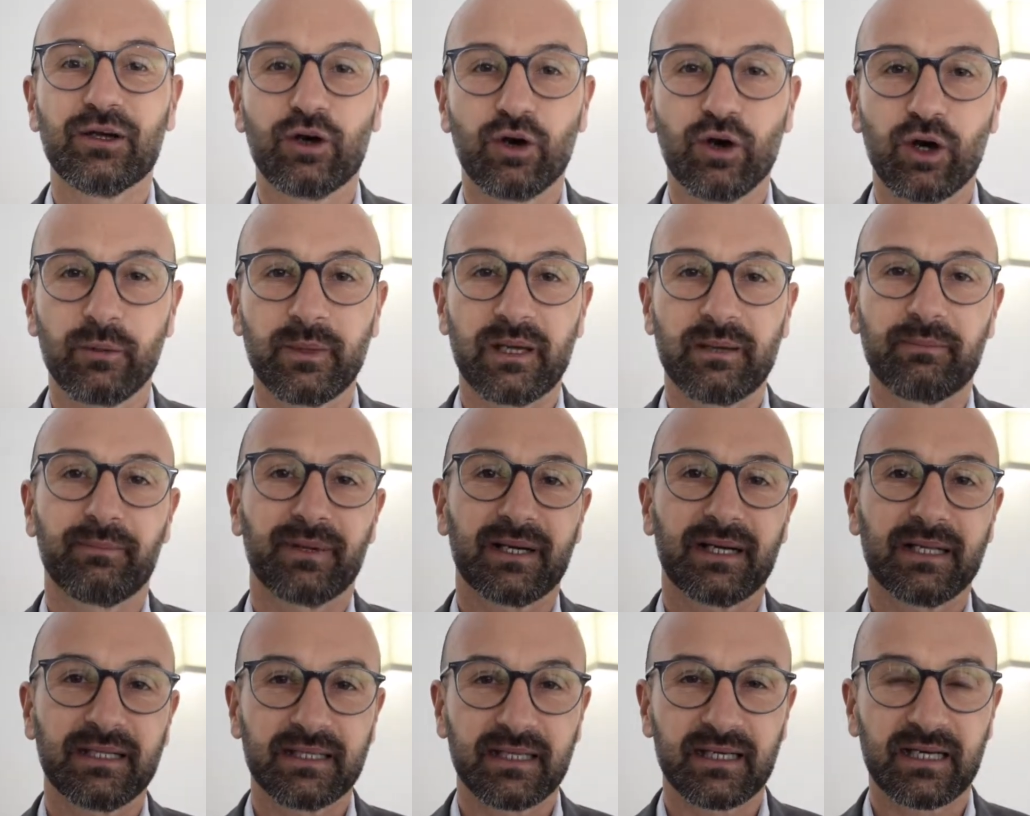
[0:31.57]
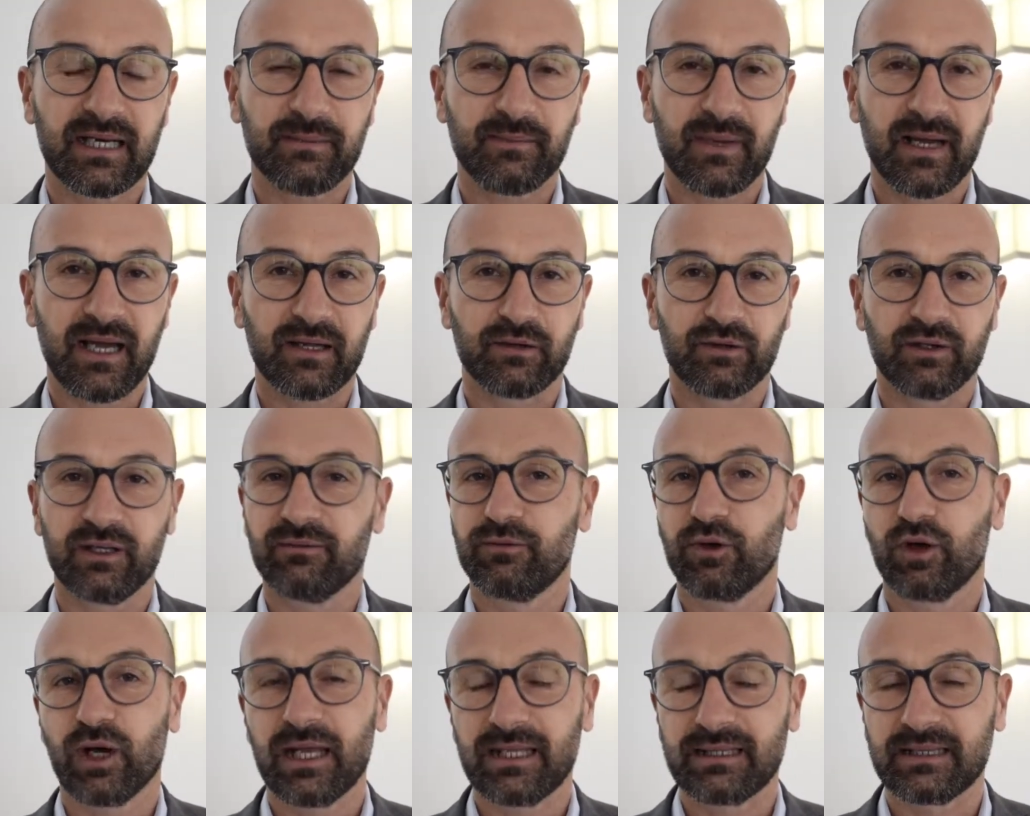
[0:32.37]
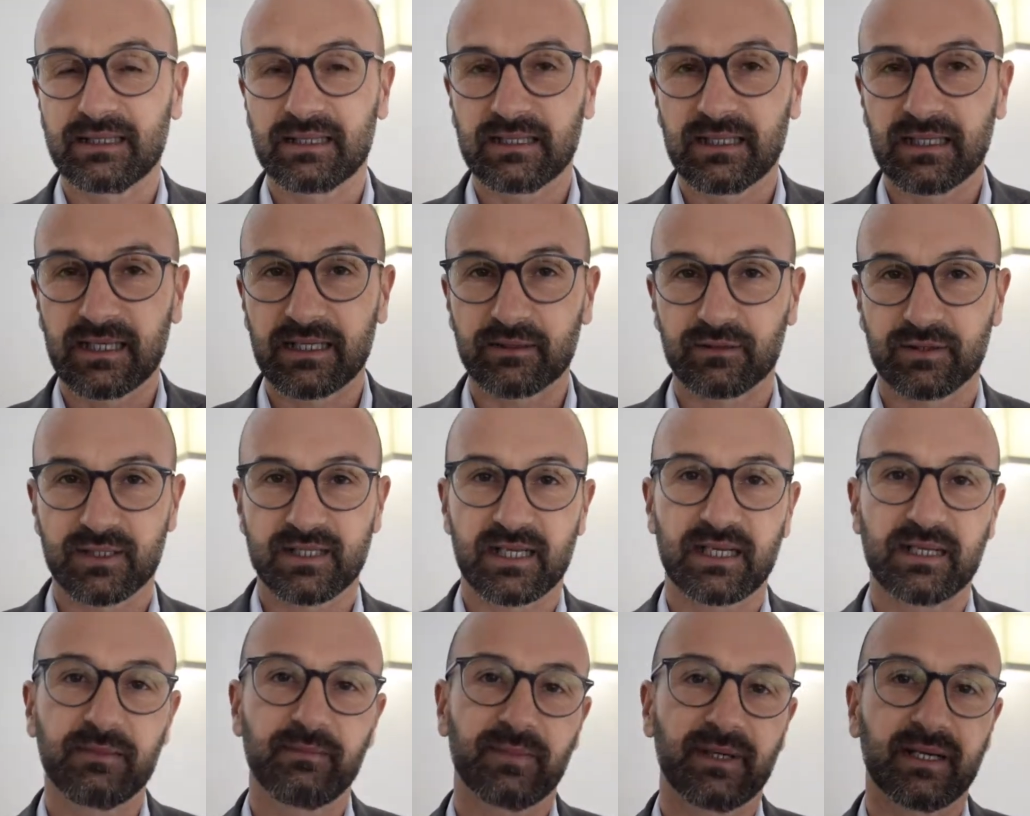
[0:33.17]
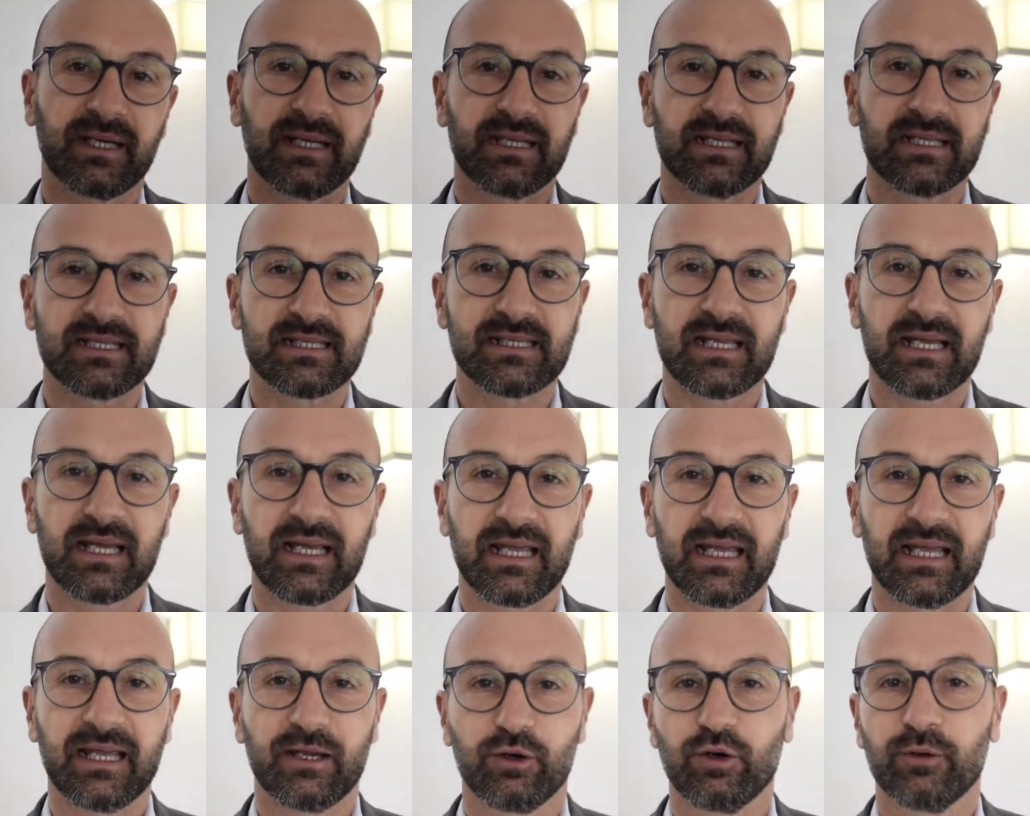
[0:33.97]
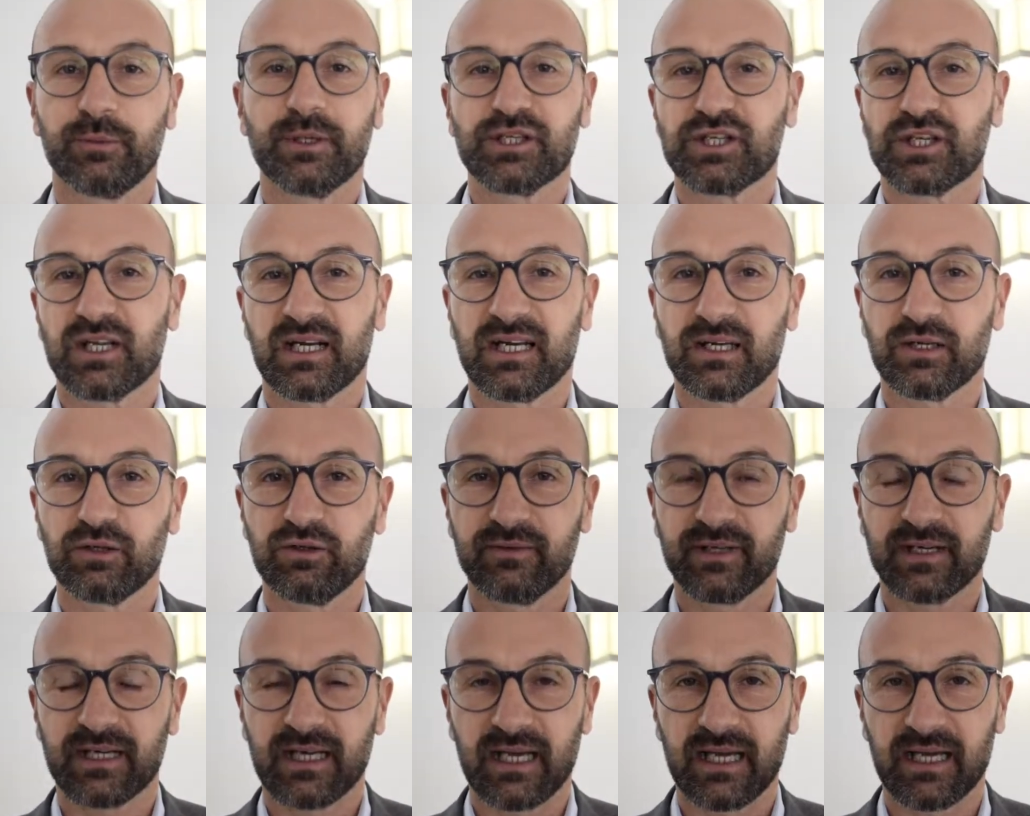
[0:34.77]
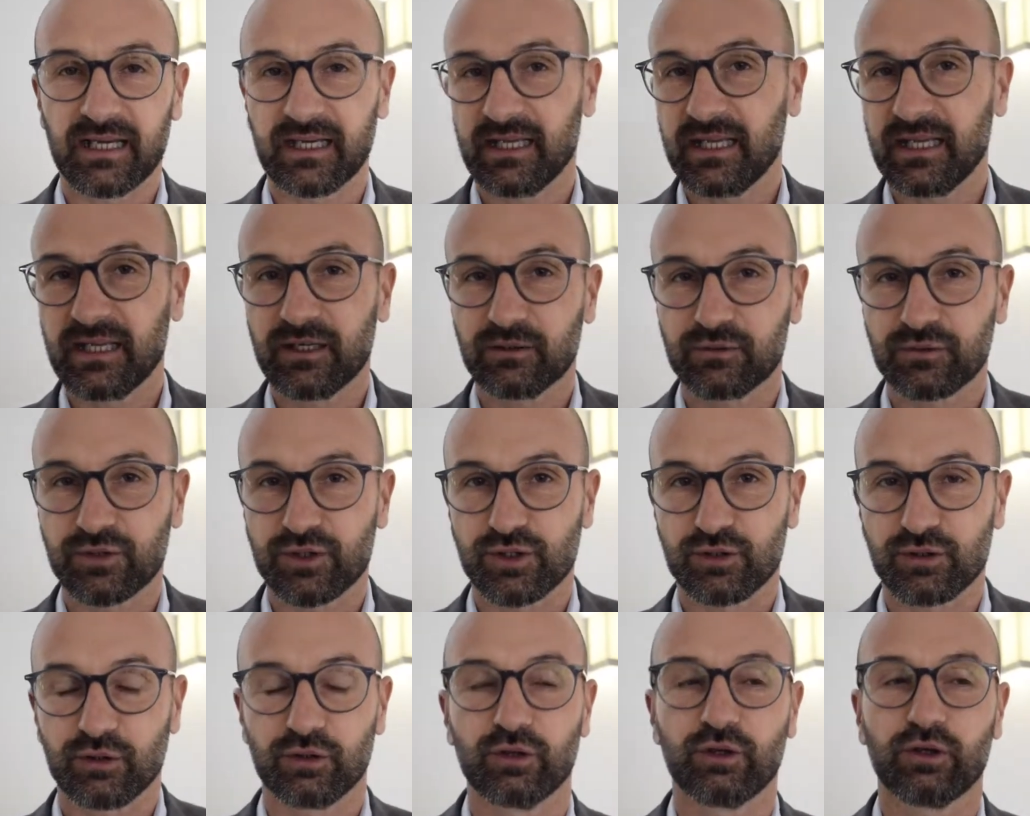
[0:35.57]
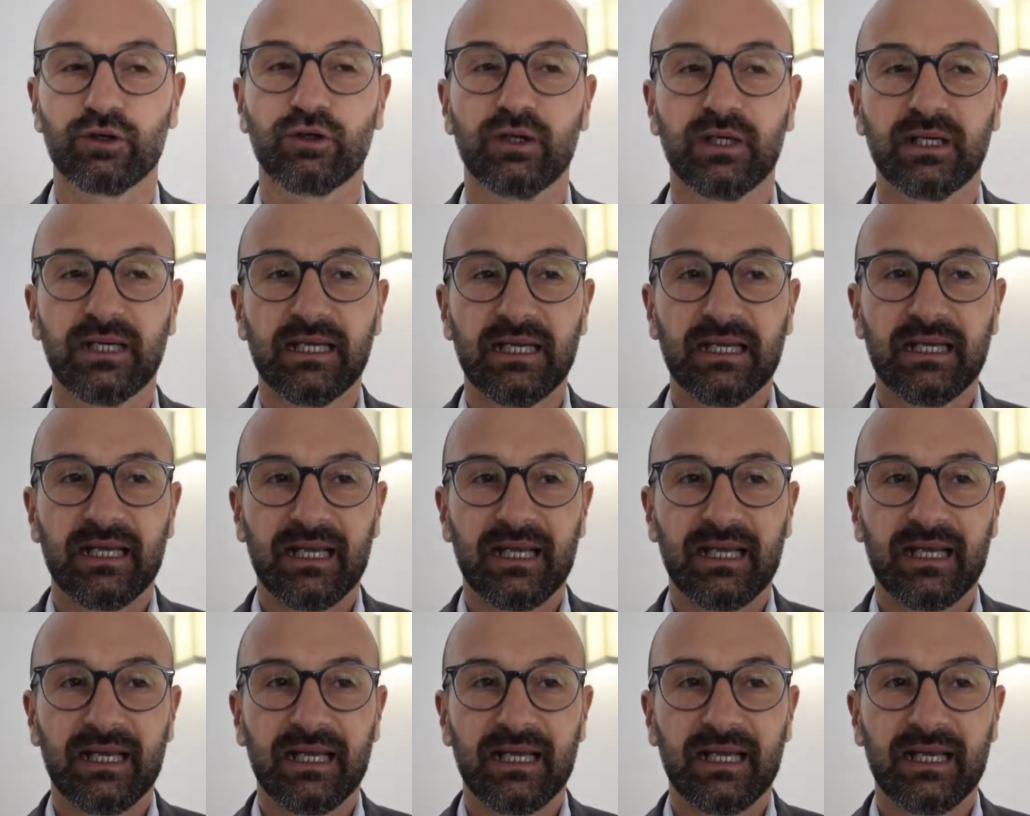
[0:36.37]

come prendere in mano il volante della nostra impresa e cominciarla a governare e non solo